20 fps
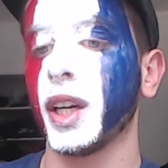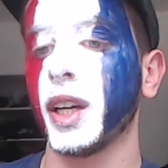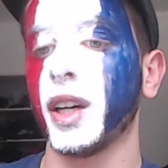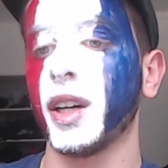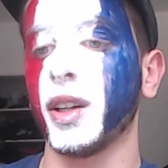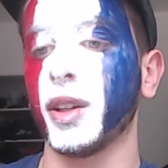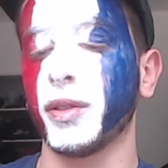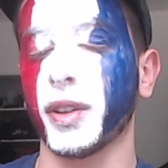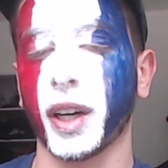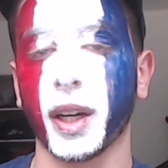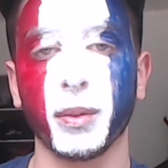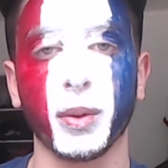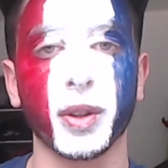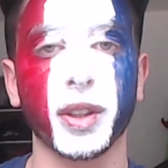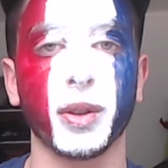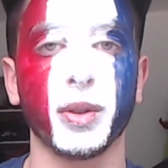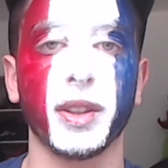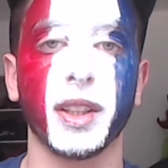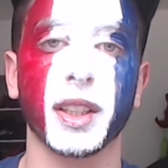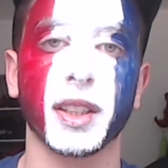Euh, vraiment, il y
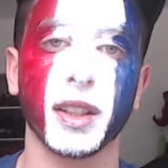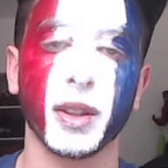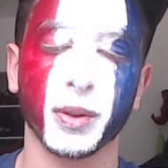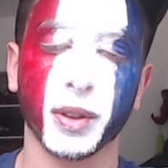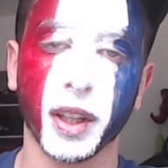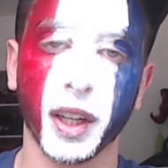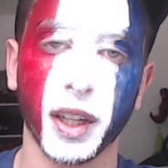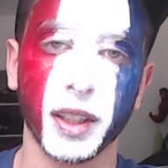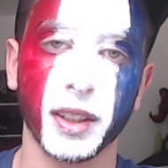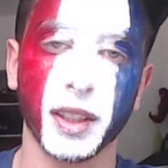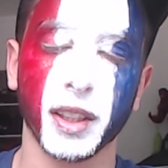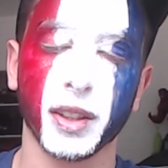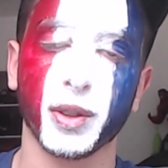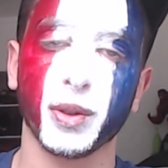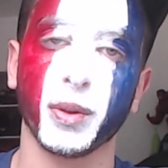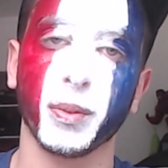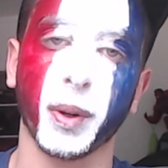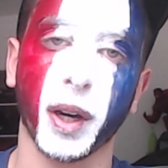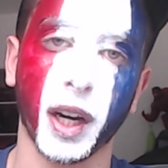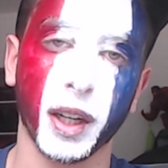a eu d'excellentes
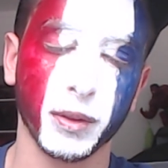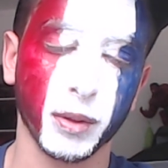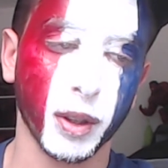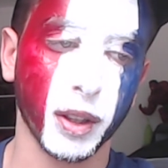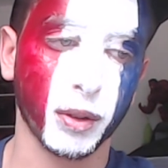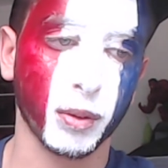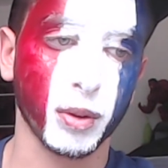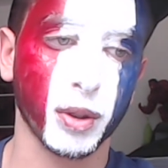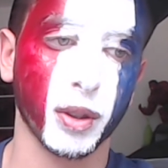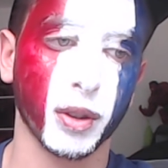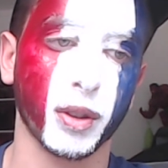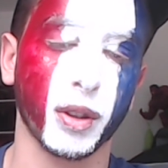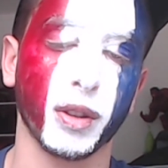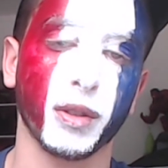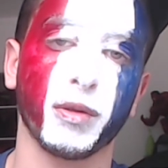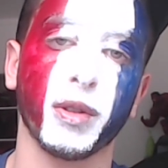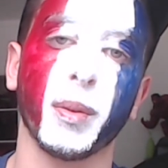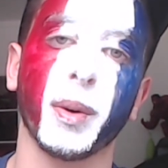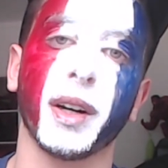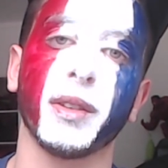réalisations, bravo à tous encore une
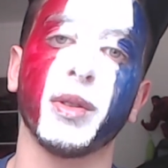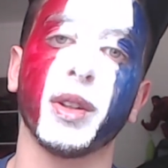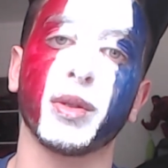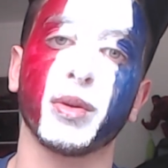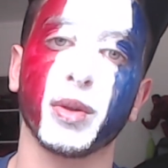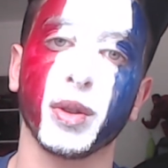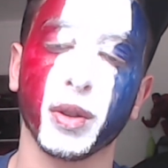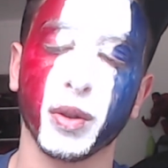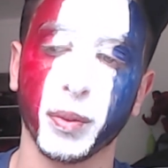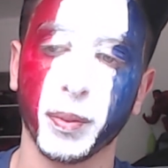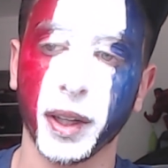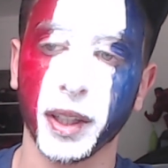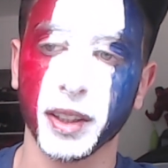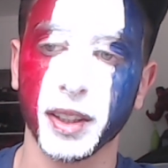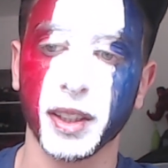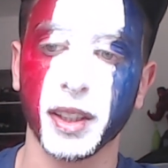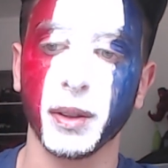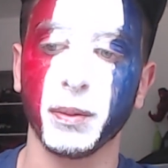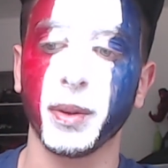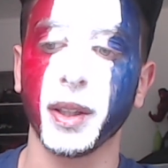fois, bravo à tous ceux qui ont
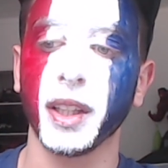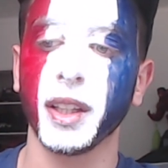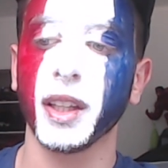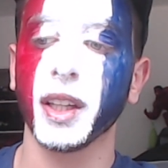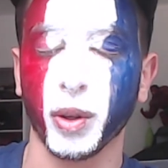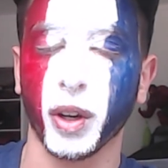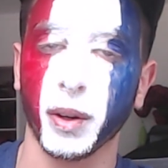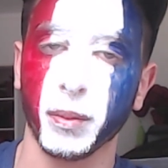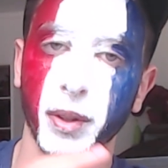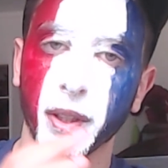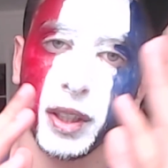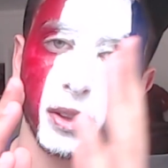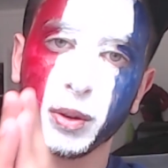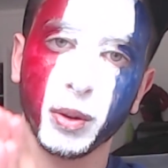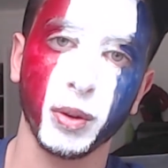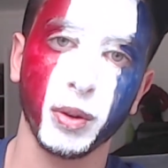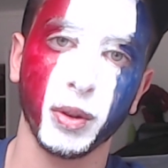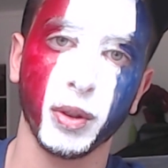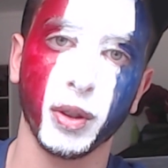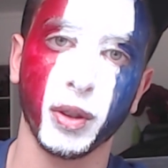participé. Il aura
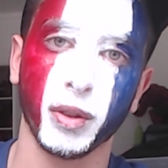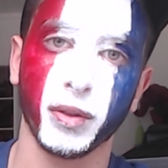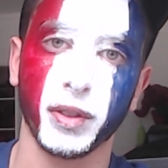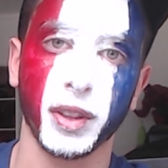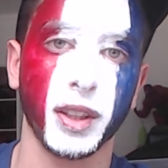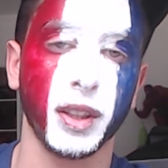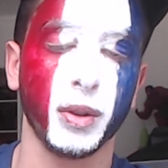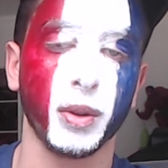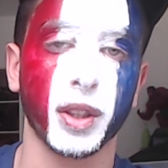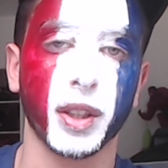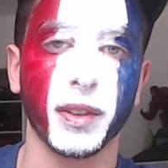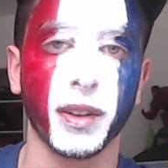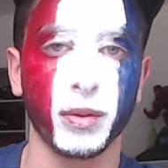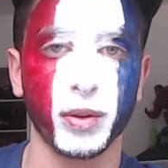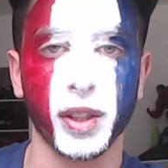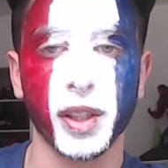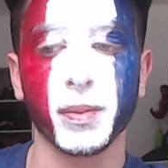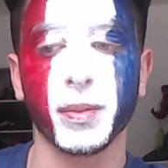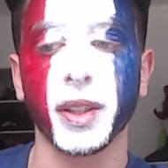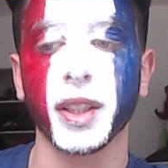bientôt une vidéo qui va
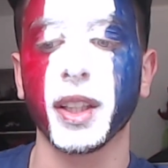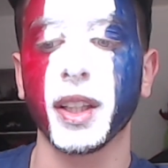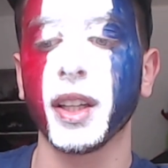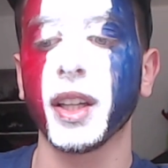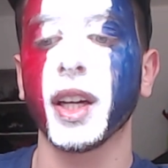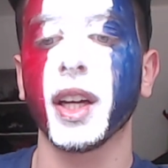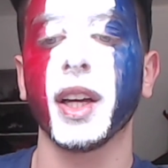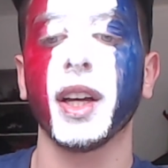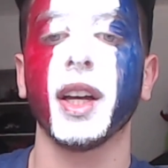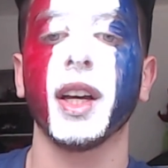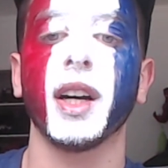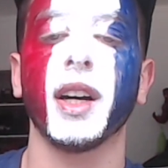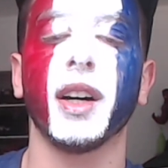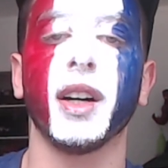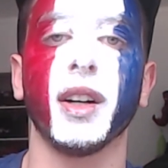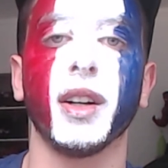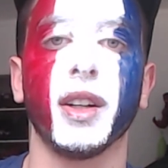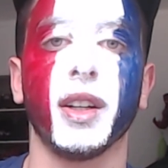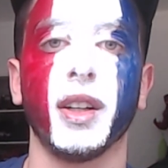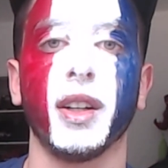vous expliquer
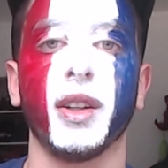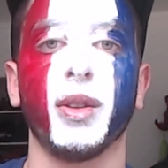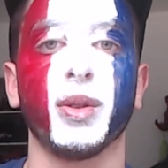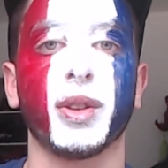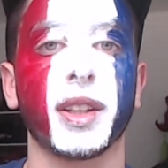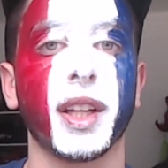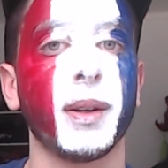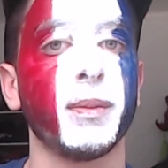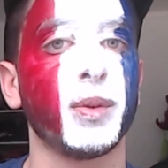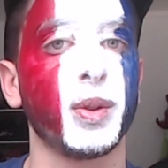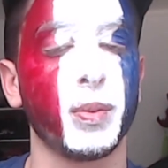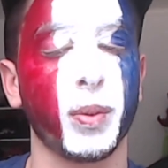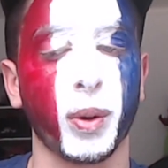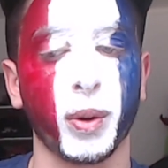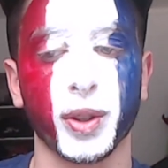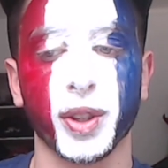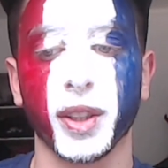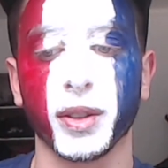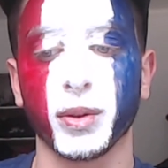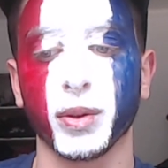le thème du
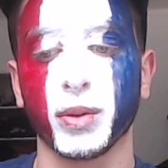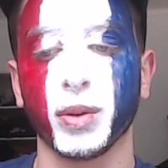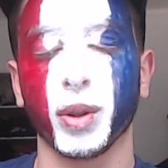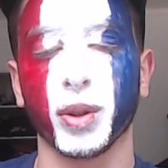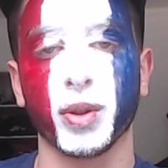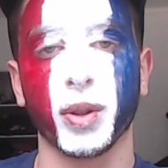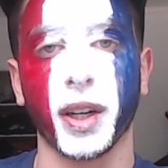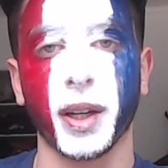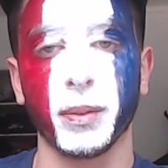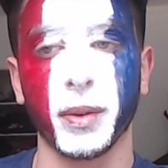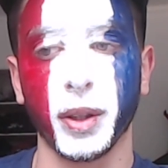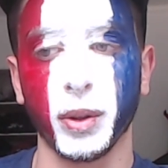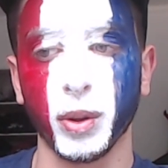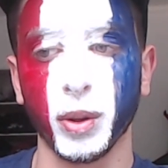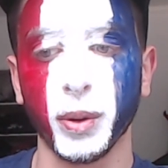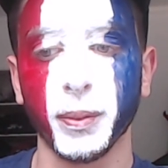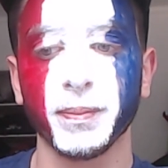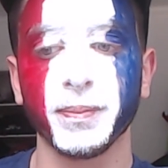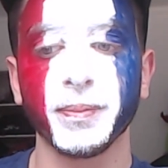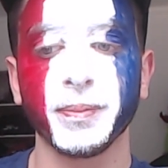prochain concours sur
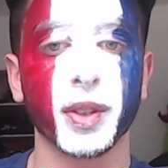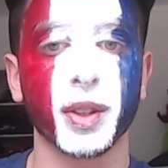Amino.